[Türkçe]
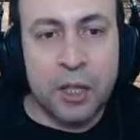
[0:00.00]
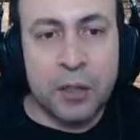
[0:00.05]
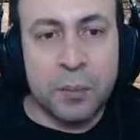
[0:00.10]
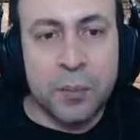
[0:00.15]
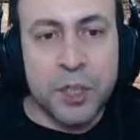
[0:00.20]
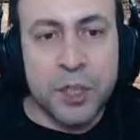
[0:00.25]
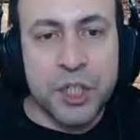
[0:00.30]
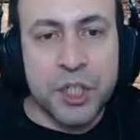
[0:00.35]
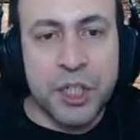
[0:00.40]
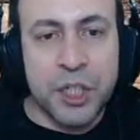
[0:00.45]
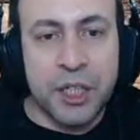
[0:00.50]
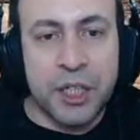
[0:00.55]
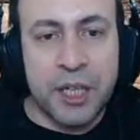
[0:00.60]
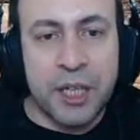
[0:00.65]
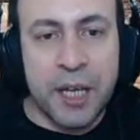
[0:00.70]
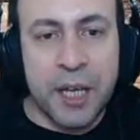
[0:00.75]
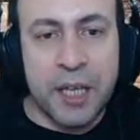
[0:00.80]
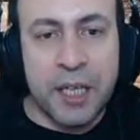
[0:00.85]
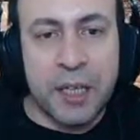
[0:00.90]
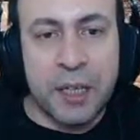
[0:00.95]

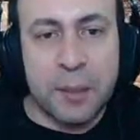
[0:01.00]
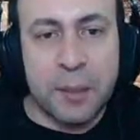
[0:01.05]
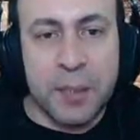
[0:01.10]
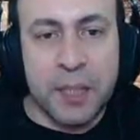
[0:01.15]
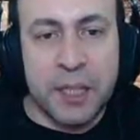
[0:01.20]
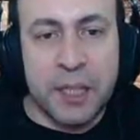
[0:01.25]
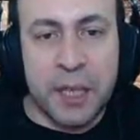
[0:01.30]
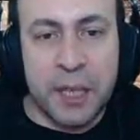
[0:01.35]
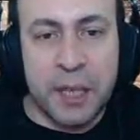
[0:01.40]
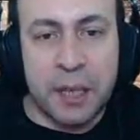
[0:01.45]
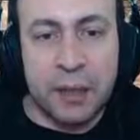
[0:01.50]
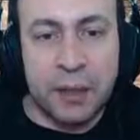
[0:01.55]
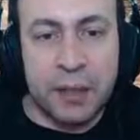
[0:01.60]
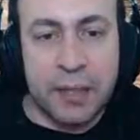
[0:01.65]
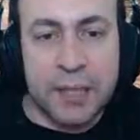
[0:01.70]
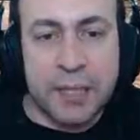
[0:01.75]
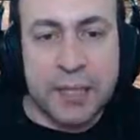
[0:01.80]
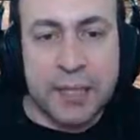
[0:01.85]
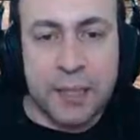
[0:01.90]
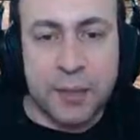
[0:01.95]
67'ye 22.
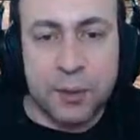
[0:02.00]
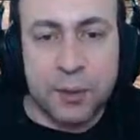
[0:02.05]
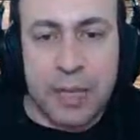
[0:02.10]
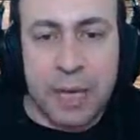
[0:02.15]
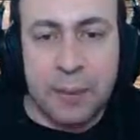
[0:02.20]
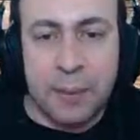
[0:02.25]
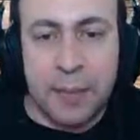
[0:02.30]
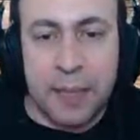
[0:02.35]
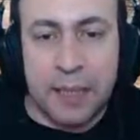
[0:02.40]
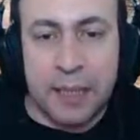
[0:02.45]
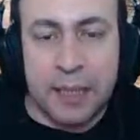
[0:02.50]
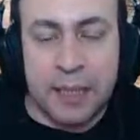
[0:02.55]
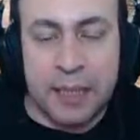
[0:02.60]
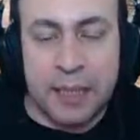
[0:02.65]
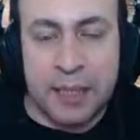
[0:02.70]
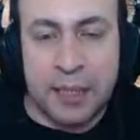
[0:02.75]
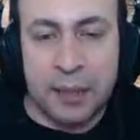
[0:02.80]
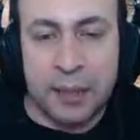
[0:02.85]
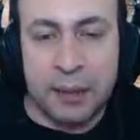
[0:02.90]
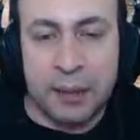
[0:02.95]
Nasıl? Güzel mi
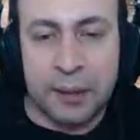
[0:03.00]
arkadaşlar?